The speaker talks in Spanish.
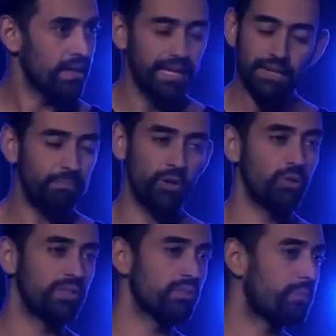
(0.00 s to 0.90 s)
Y, pero
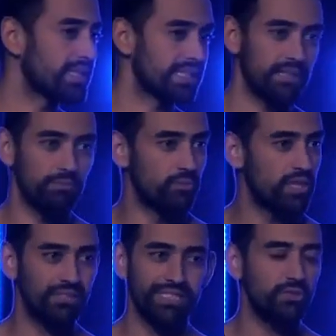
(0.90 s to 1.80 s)
lo mismo pasa,
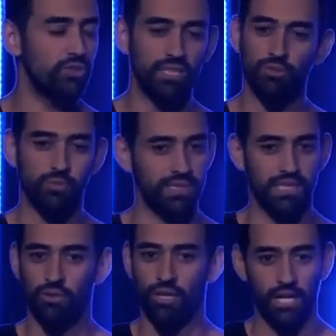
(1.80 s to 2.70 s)
muchas veces no estamos
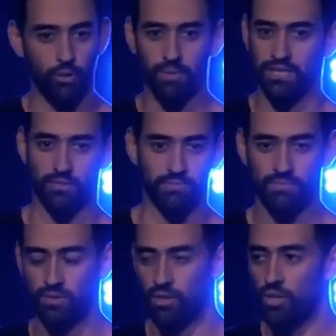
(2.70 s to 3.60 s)
pensando a largo plazo.
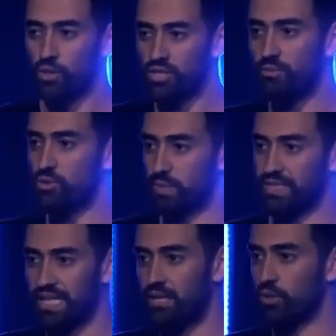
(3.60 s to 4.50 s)
No estamos
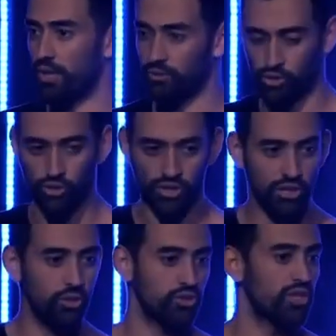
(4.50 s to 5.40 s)
pensando en nuestros
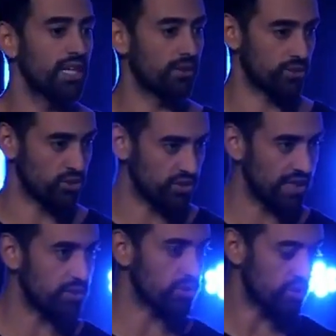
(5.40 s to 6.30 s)
hijos y nuestros
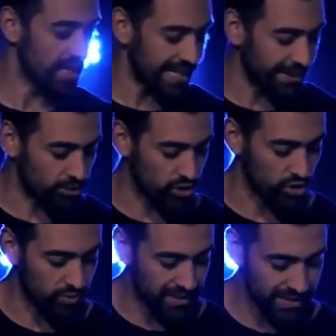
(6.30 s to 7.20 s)
nietos y en
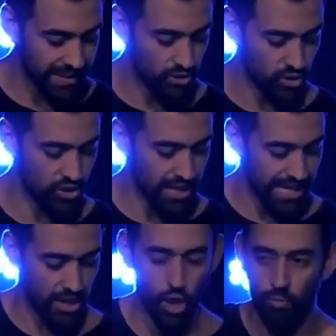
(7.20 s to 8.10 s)
nuestros bisnietos
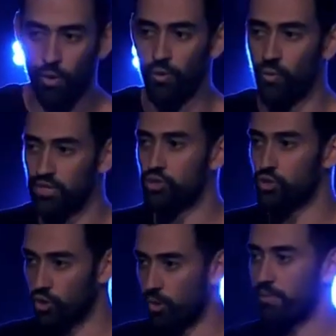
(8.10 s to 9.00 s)
y cómo
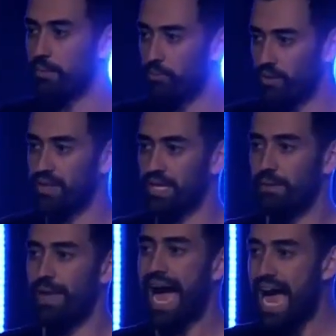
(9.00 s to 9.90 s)
nuestro nombre
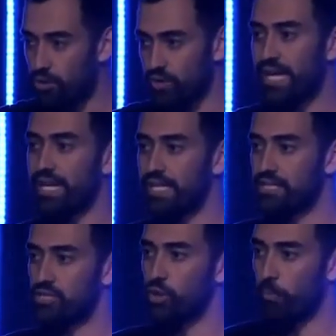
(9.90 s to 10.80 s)
puede
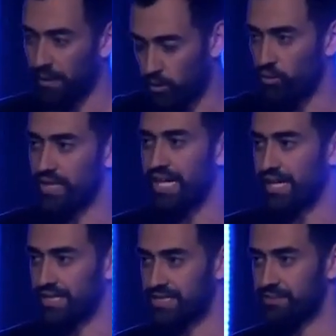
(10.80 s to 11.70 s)
ayudarles o
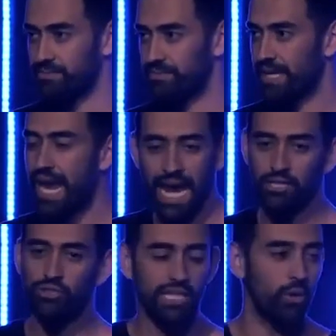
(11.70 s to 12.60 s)
perjudicarles.
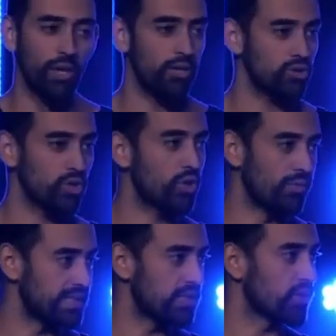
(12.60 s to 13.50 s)
Eso es algo que yo soy
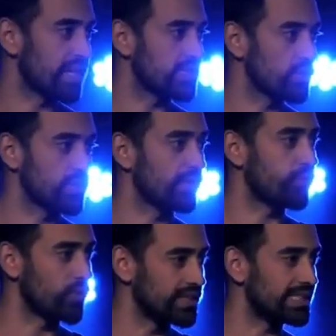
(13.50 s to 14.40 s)
convencido que ha sido una
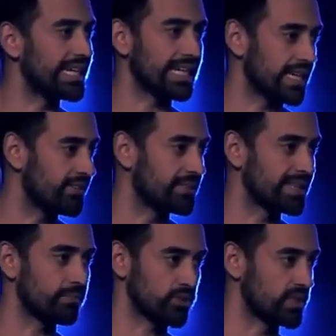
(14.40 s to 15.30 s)
influencia
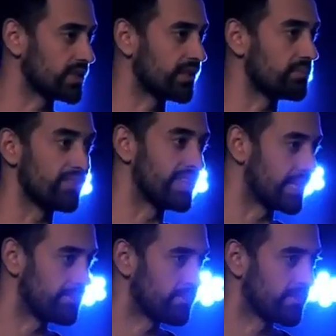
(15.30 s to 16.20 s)
increíblemente positiva en mi
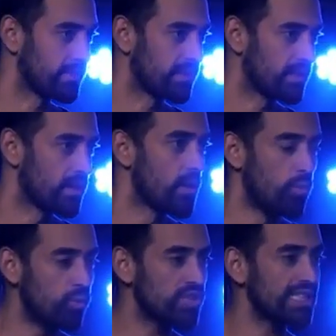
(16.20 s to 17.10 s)
vida.
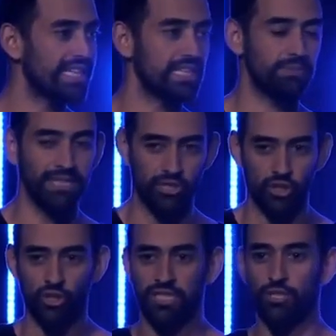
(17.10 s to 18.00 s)
Muchas de las
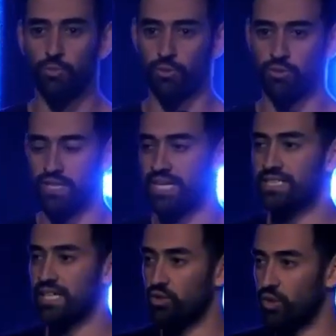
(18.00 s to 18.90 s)
bendiciones y
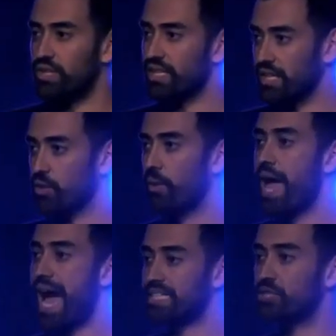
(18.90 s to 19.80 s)
oportunidades que yo he tenido
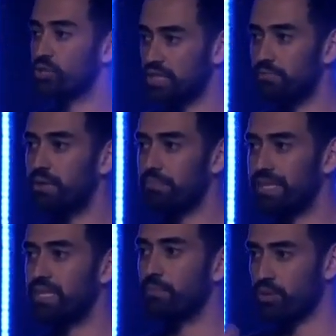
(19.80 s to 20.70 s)
ha sido
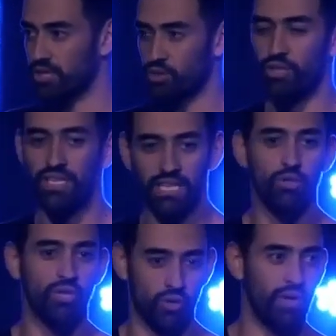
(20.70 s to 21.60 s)
simplemente porque soy
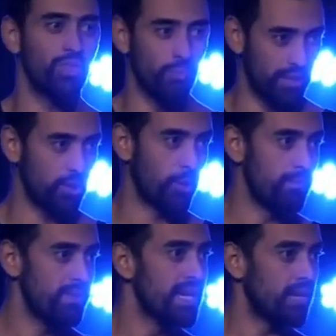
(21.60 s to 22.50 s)
hijo de Juan
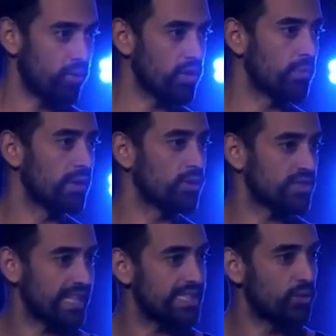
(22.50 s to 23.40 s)
Domingo y Juan Domingo
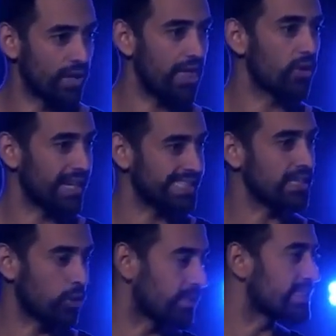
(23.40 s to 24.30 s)
se ha asegurado que
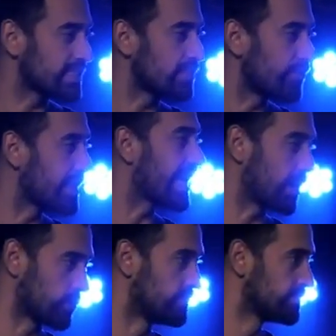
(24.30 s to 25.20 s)
ese nombre signifique
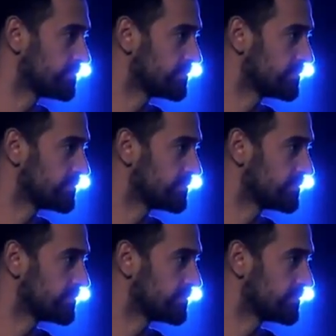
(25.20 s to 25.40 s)
algo.